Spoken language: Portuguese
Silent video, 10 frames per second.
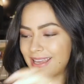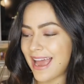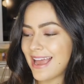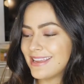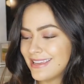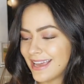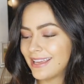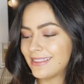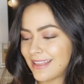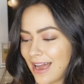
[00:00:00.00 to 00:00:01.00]
Que aí é
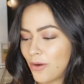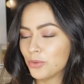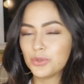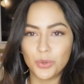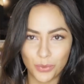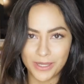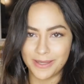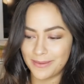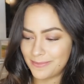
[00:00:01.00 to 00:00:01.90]
que tá o truque,